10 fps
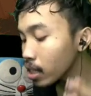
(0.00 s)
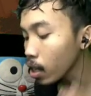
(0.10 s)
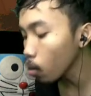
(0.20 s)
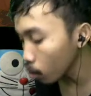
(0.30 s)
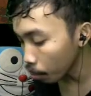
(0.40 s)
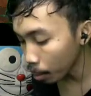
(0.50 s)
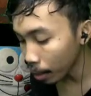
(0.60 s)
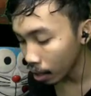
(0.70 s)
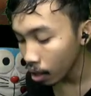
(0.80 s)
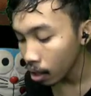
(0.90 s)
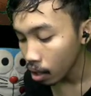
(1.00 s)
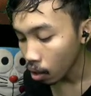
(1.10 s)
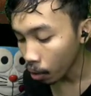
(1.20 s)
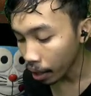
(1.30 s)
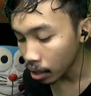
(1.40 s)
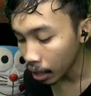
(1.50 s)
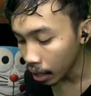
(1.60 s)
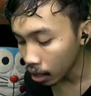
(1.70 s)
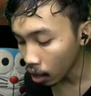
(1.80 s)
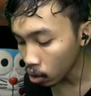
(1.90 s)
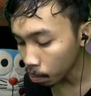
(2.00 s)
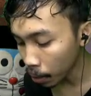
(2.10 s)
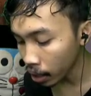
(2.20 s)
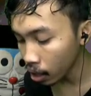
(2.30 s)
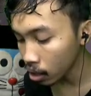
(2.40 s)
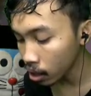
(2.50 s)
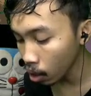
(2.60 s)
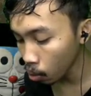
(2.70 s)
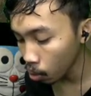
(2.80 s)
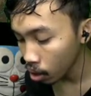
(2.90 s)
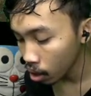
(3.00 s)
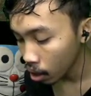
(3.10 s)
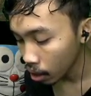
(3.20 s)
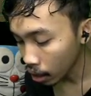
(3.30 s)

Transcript: Silu teman-teman. Oke, jadi kita harus pergi ke Silu dan